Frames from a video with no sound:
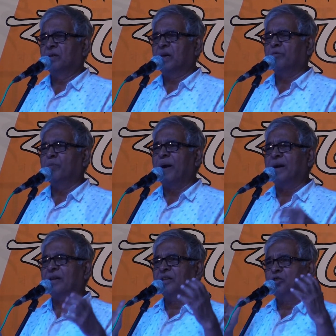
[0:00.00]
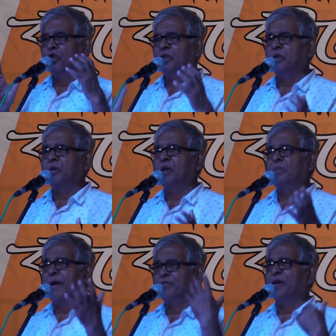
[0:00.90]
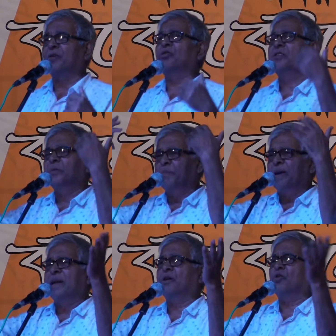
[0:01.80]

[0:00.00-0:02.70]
যে আমি বাংলাদেশ হয়েছে বলে এই ব্যবসা করেছি বিল্ডিং